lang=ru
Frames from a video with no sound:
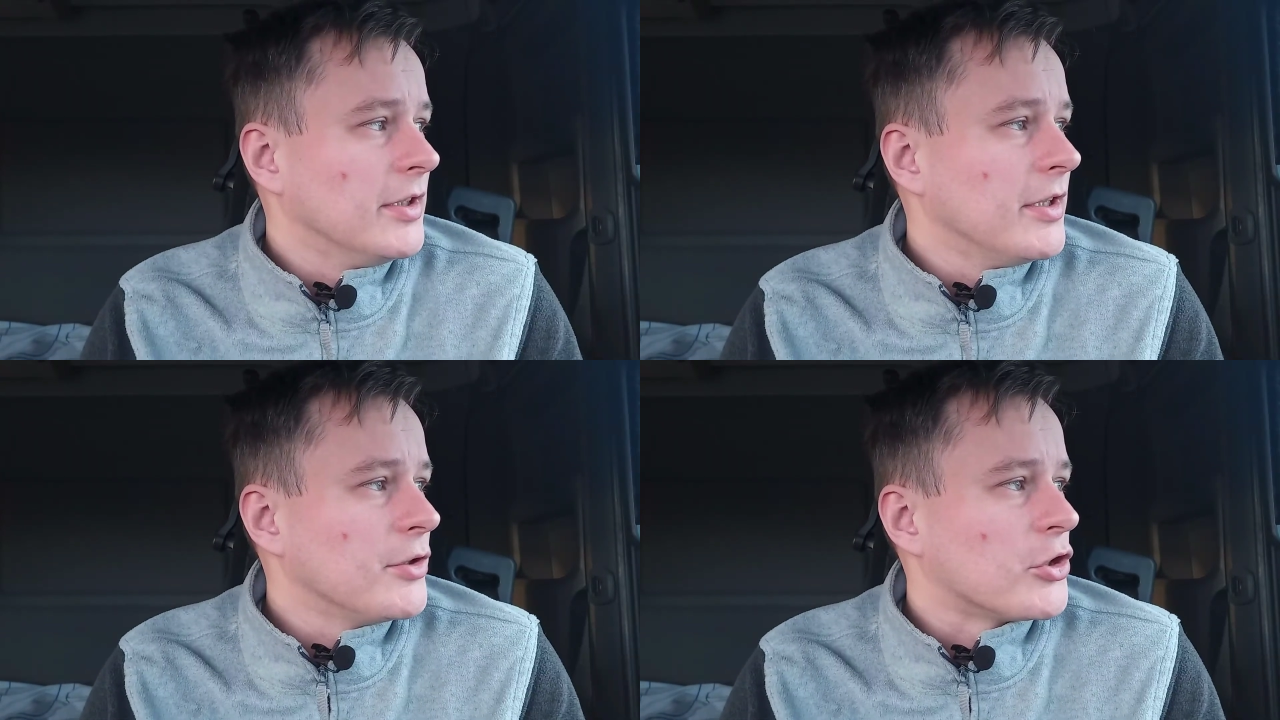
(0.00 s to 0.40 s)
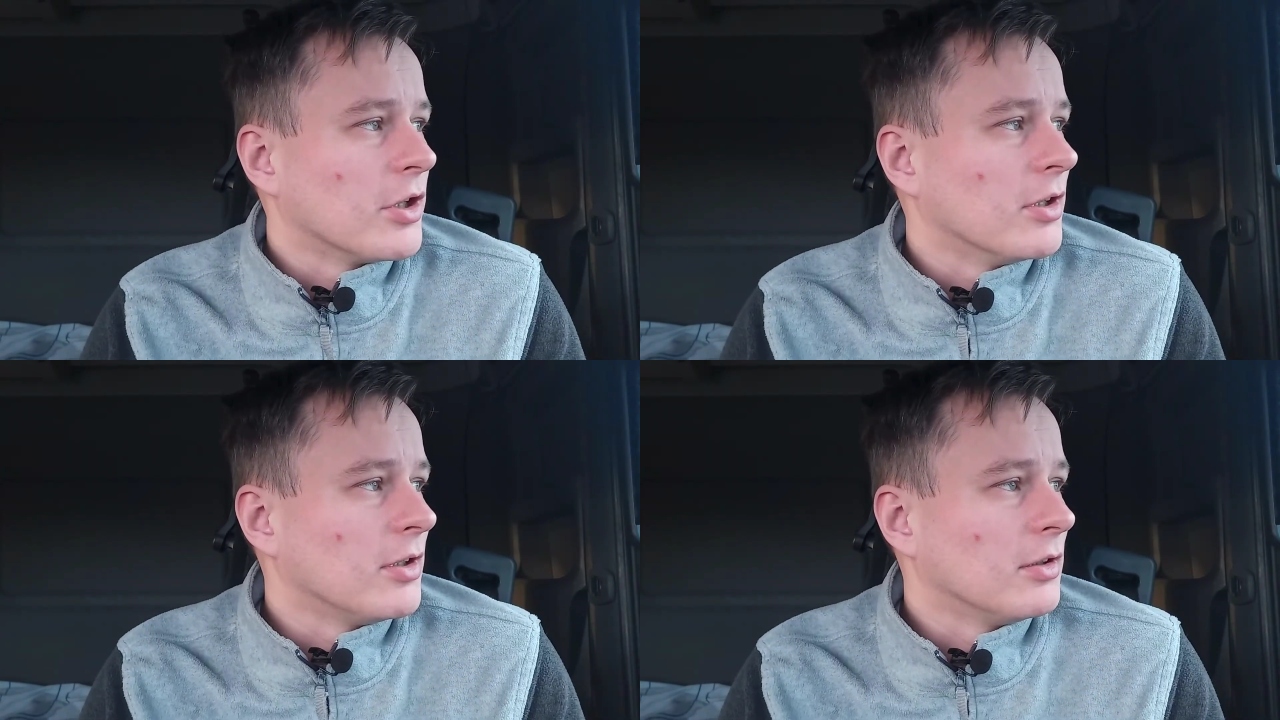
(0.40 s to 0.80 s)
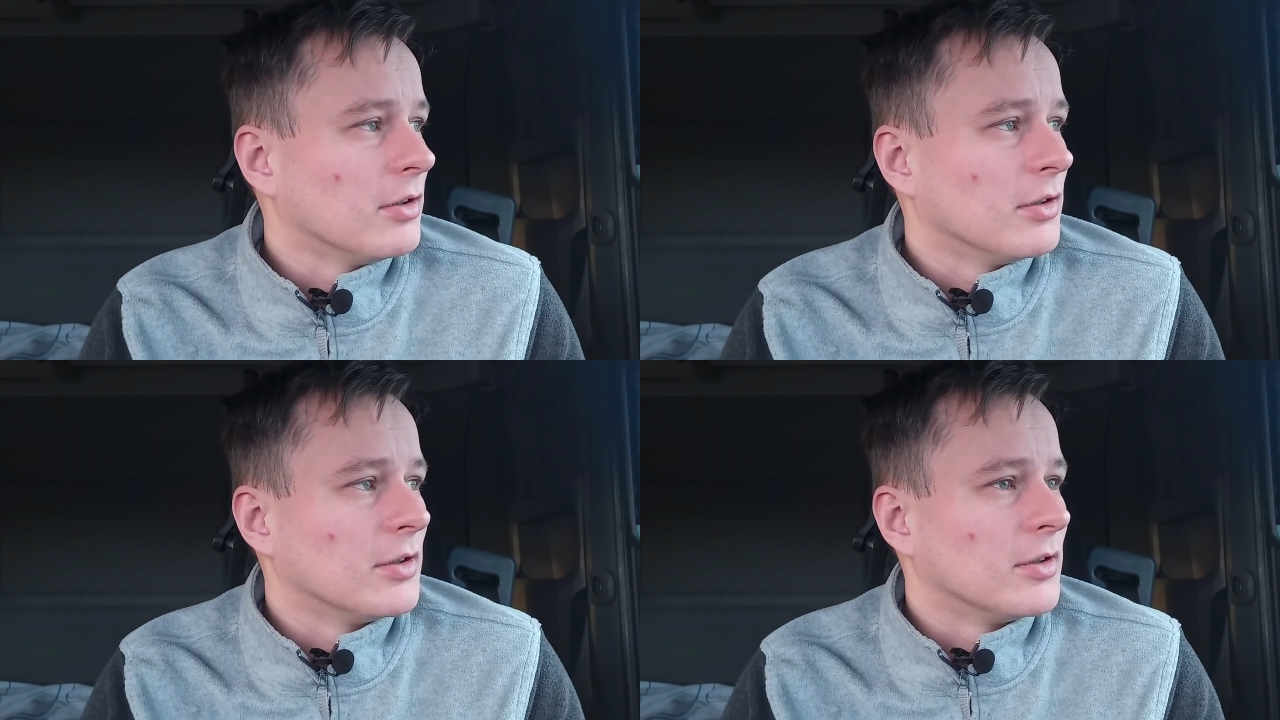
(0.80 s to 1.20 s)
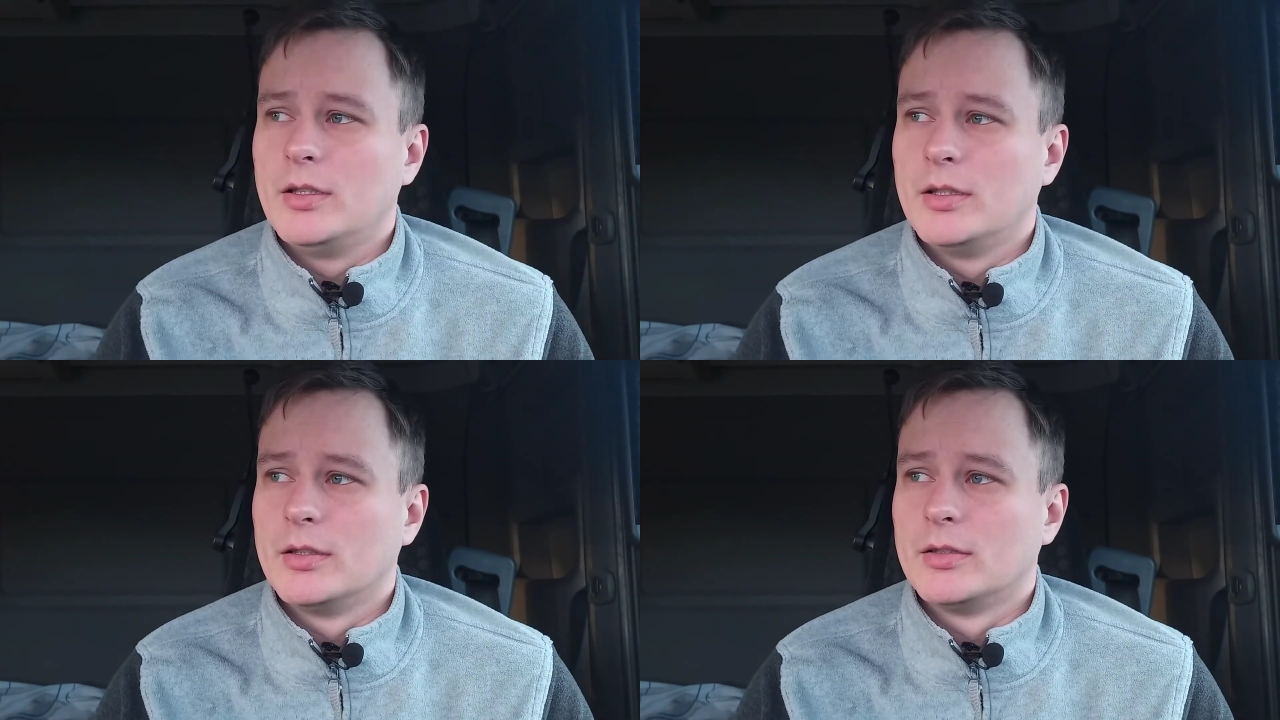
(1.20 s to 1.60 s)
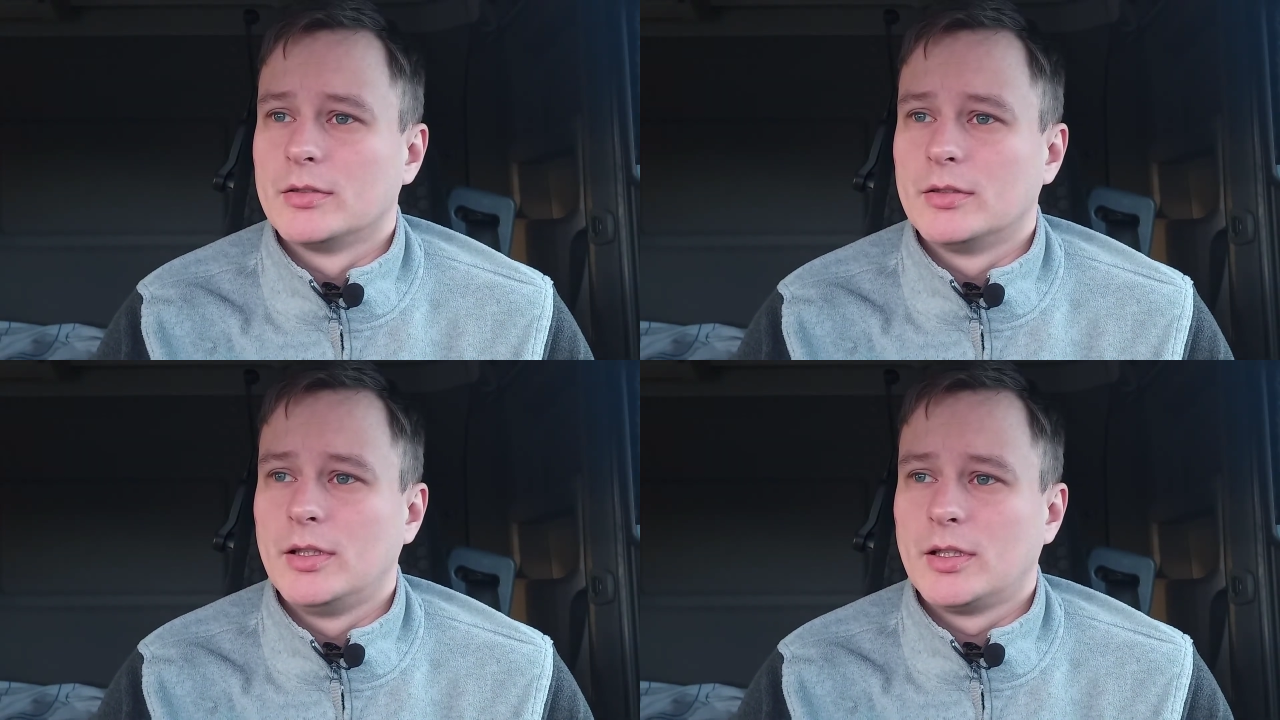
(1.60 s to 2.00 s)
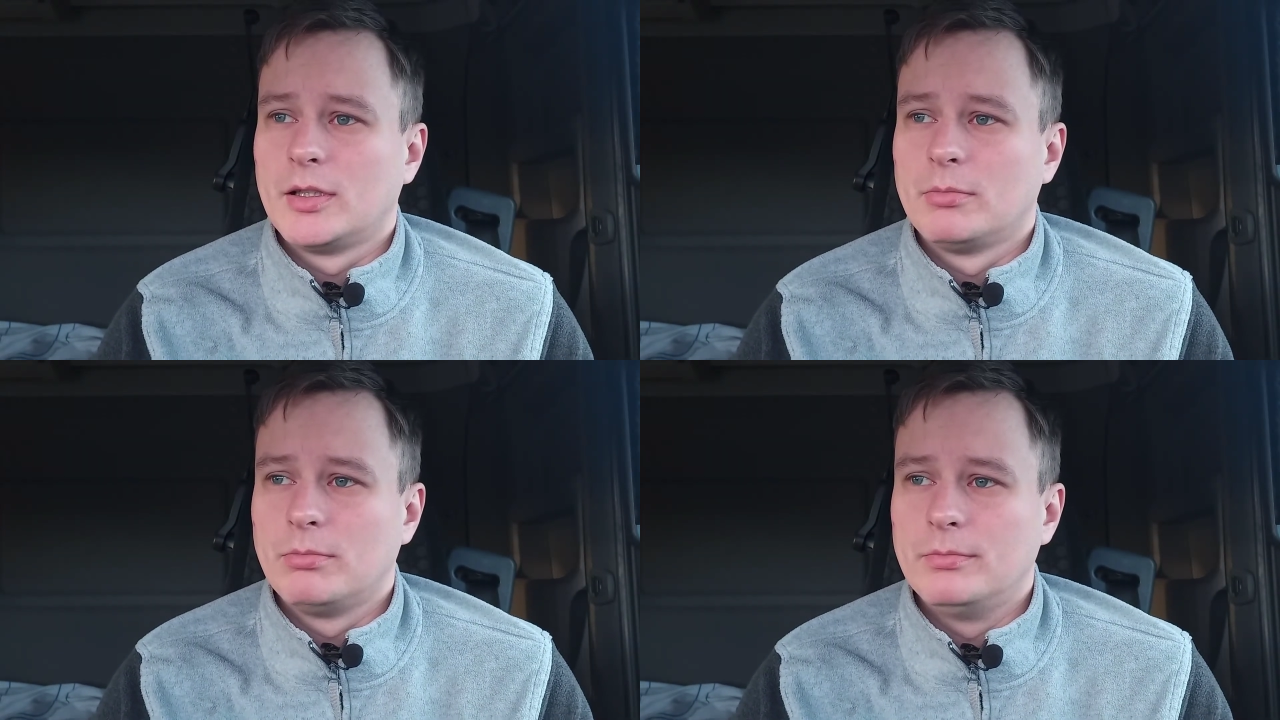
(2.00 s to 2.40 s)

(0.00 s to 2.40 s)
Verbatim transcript: DHL. И э, для